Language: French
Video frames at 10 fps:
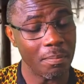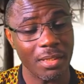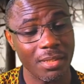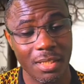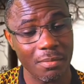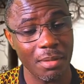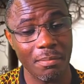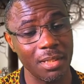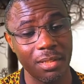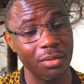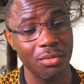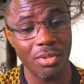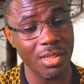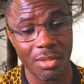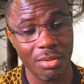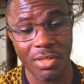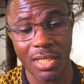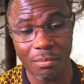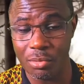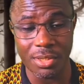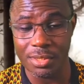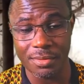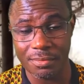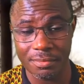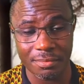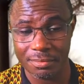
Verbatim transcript: n'est pas de cette même manière que Dieu s'est révélé à Moïse.